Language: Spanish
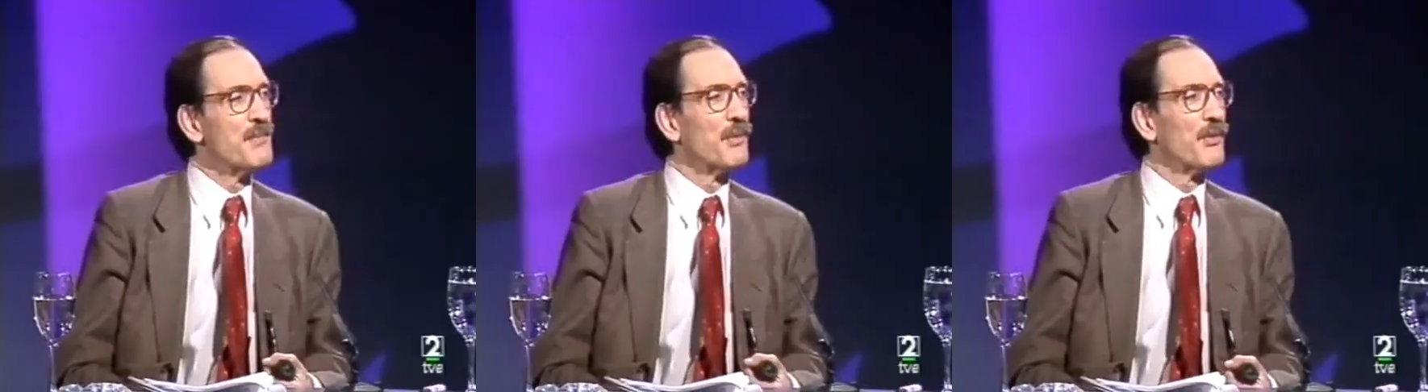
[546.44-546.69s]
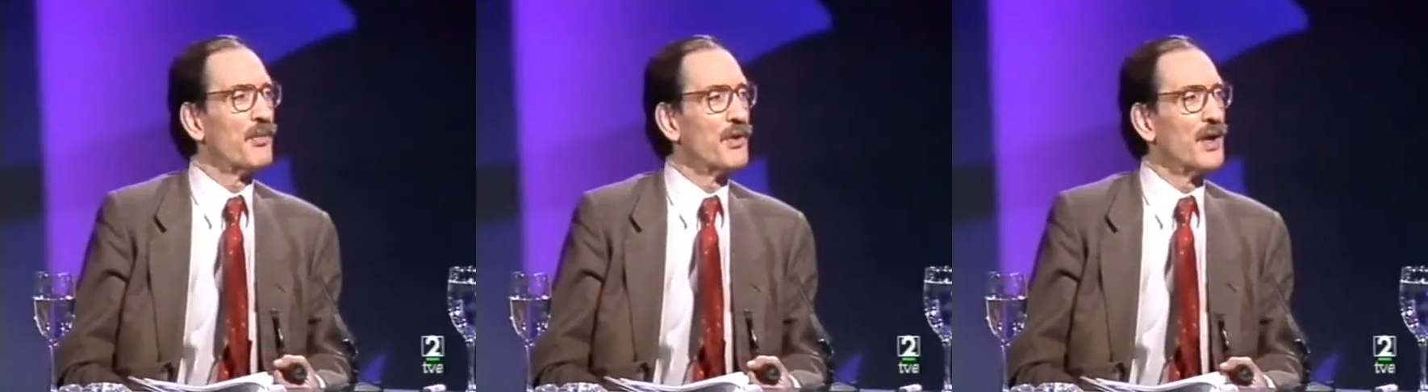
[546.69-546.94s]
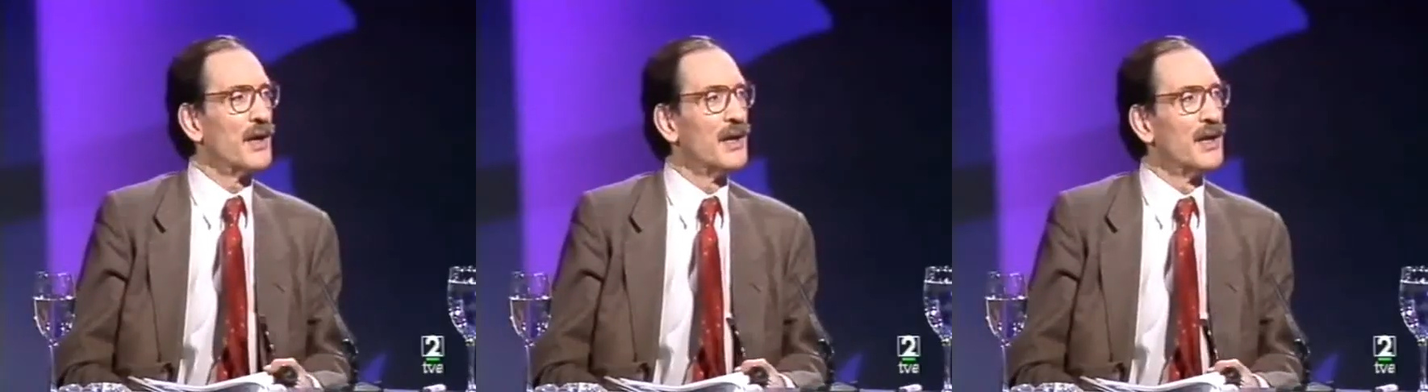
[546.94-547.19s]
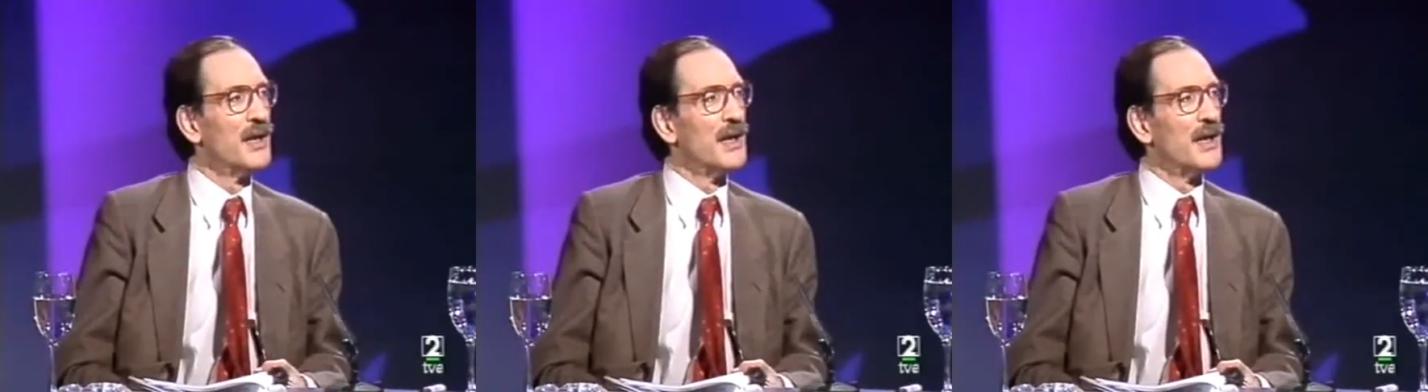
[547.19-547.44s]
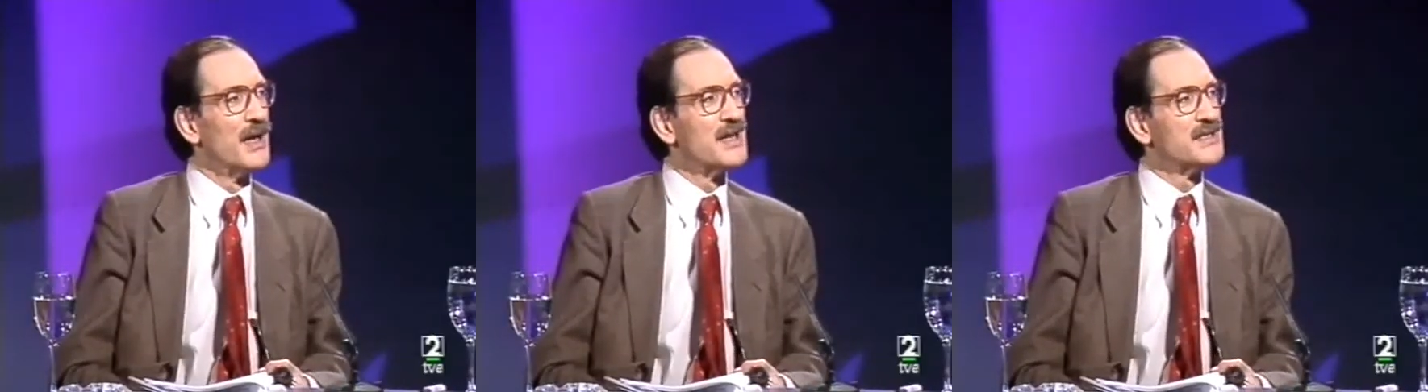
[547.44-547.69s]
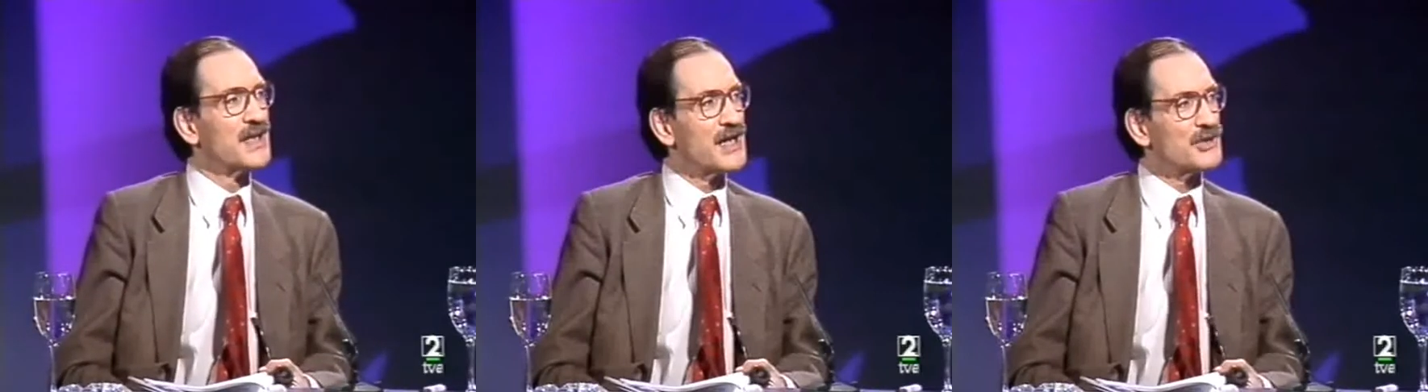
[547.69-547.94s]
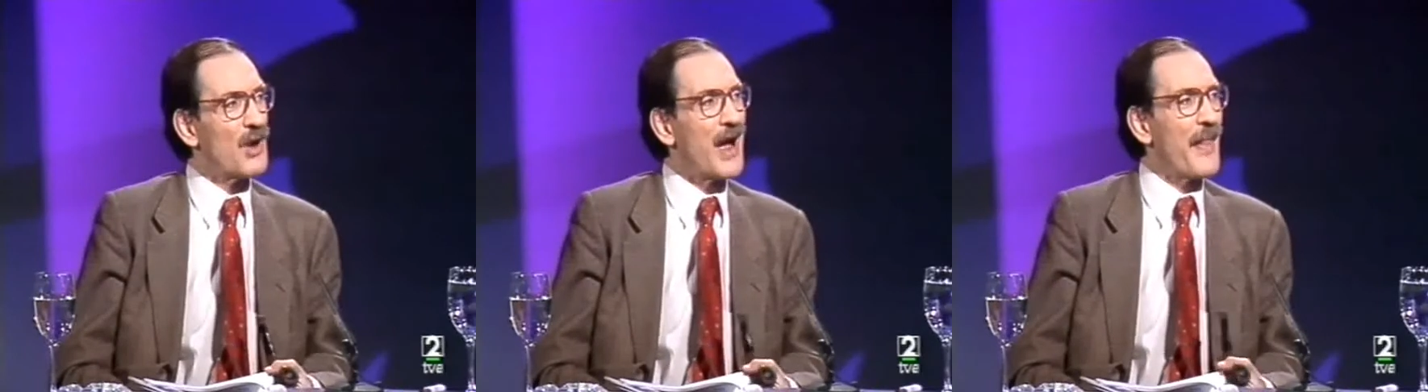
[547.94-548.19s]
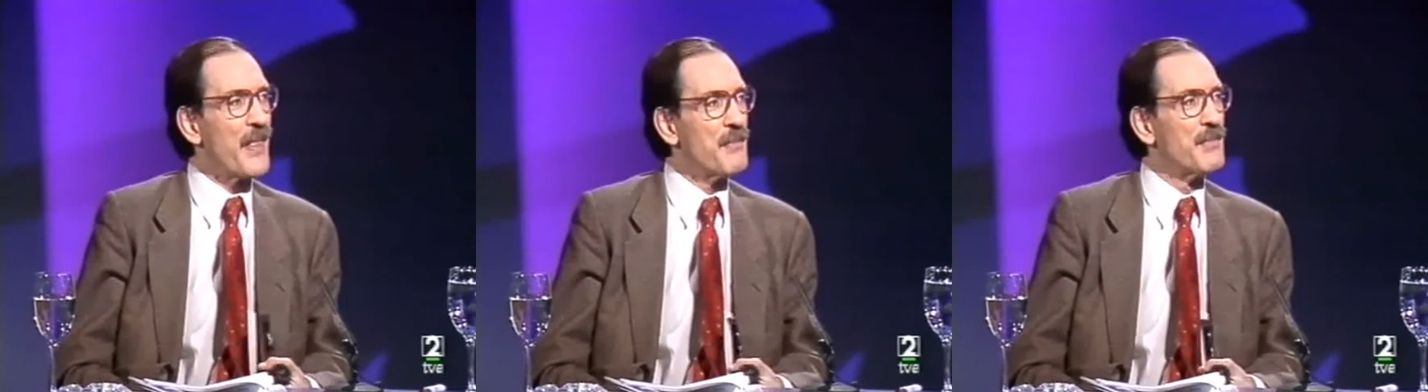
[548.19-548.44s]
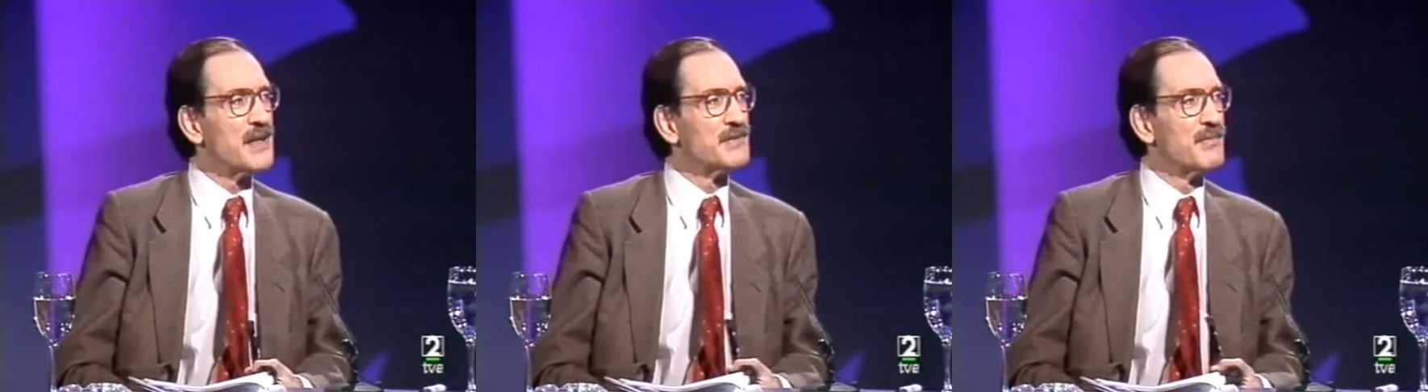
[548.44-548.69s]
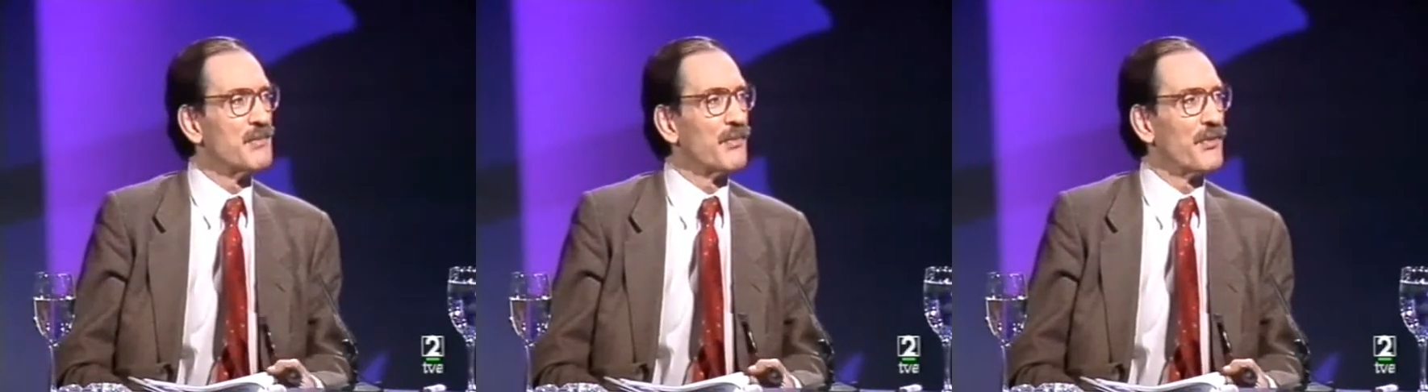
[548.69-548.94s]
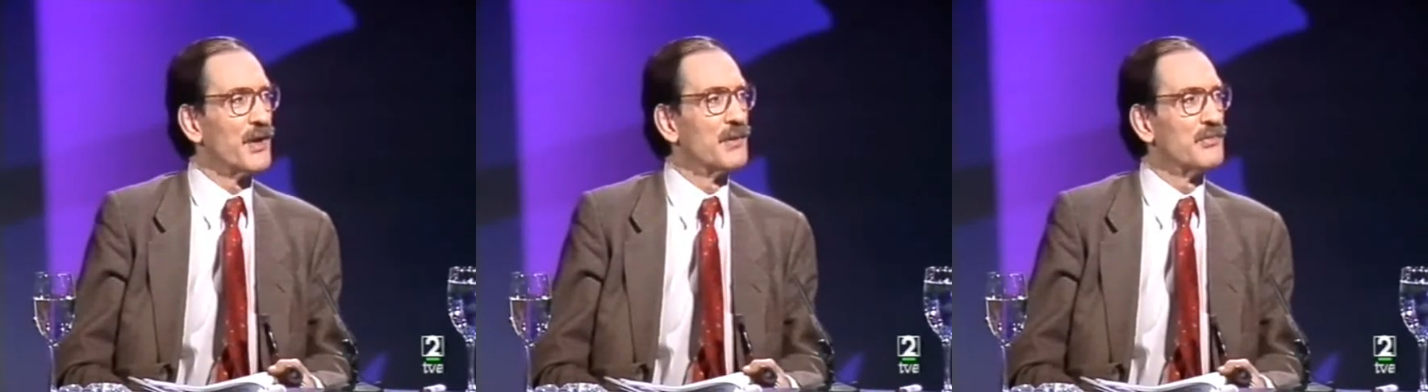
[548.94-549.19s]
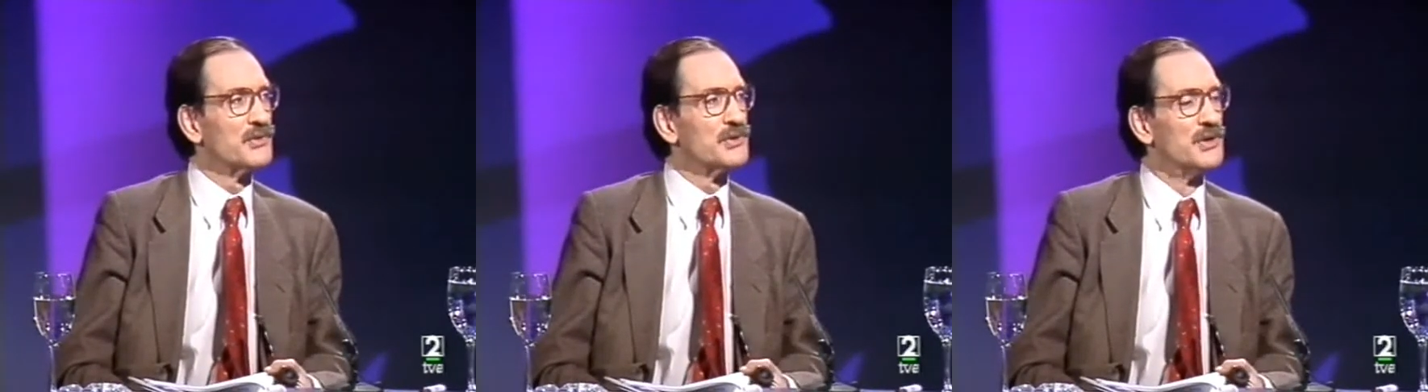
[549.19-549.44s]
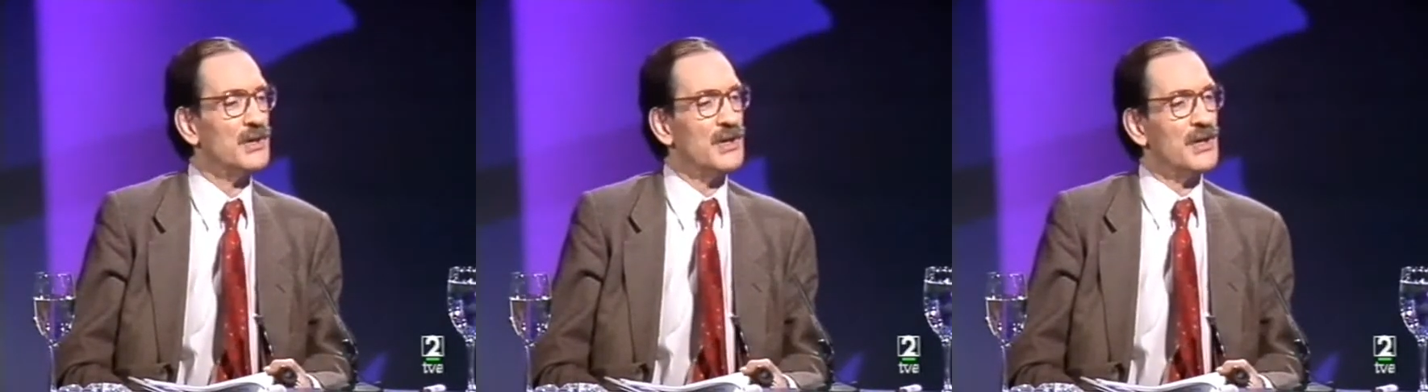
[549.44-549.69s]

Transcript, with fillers: me emocionan, en este caso además me emociona mucho.